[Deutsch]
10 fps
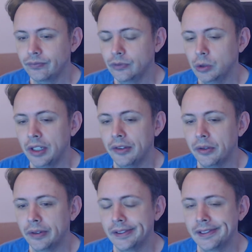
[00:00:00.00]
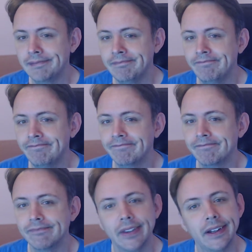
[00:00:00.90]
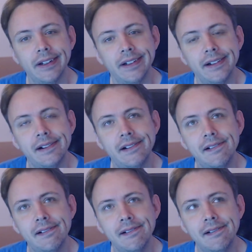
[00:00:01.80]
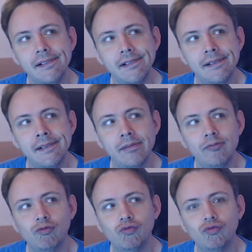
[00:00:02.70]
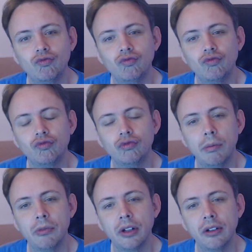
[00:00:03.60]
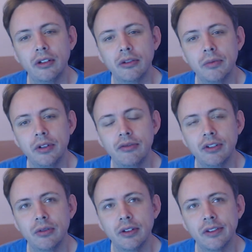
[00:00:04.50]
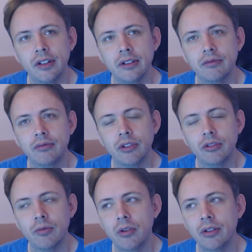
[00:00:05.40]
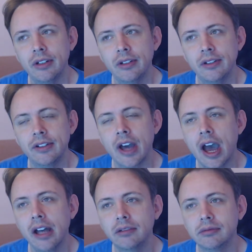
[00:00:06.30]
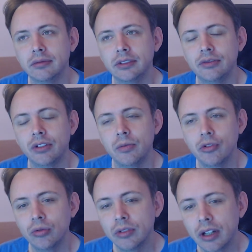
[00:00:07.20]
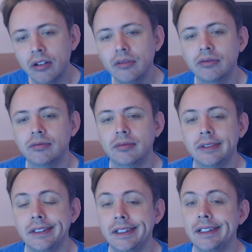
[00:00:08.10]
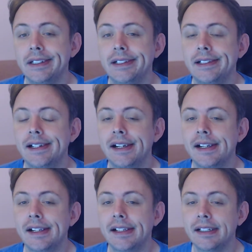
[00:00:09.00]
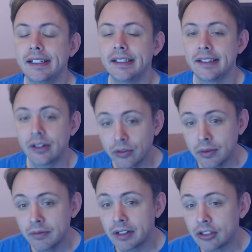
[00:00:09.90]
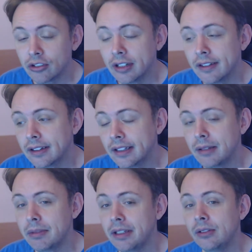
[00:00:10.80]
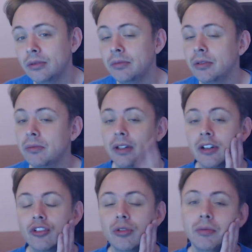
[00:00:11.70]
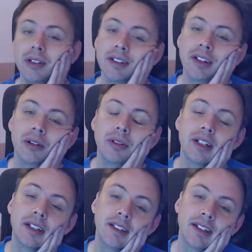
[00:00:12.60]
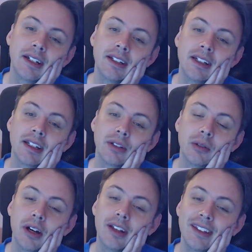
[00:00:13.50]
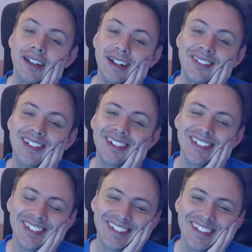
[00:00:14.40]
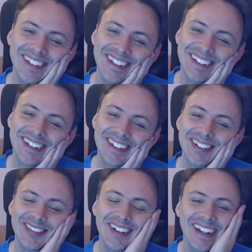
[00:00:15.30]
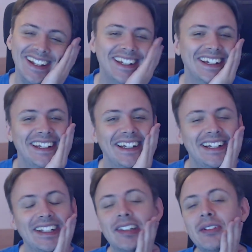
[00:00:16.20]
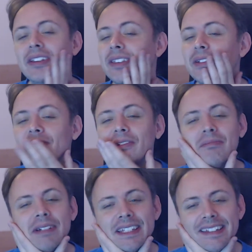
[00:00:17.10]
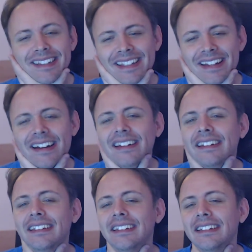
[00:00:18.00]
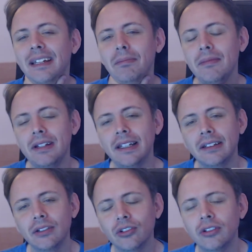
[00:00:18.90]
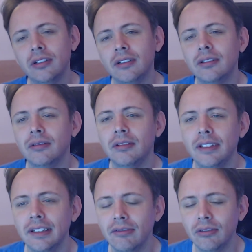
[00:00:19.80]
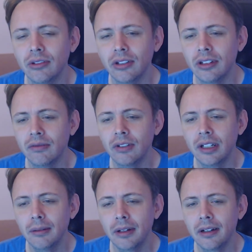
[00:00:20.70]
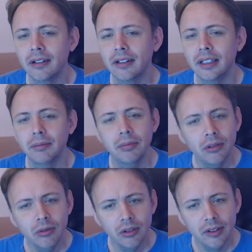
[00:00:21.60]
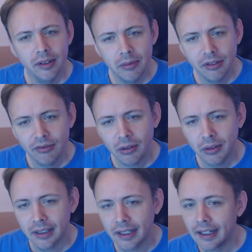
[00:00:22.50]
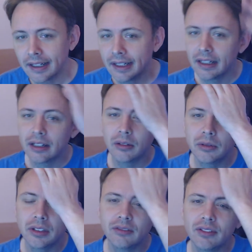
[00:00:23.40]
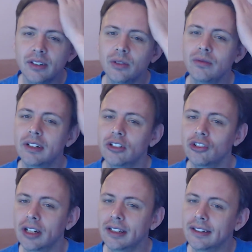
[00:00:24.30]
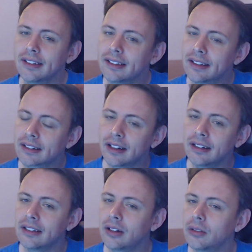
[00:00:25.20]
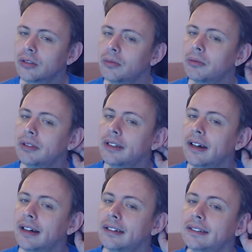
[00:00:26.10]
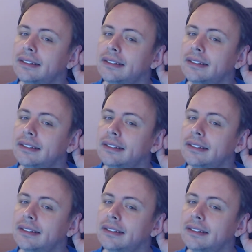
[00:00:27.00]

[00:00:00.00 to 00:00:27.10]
Und ansonsten äh, gibt es eigentlich erstmal nicht viel zu erzählen. Das Wochenende ist nah. Ich freue mich schon drauf. Äh, ich sehe aus wie im Waldschrat, sagt der Benny, und mit meiner schrumpeligen Haut kann ich keinen Elektrorasierer benutzen. Das Schwein. So, so schrumpelig ist sie gar nicht. Ich habe einen elektrischen und der funktioniert wunderbar. Ich bin nur ziemlich faul. Und ich finde, so waldschratig sieht das gar nicht aus momentan.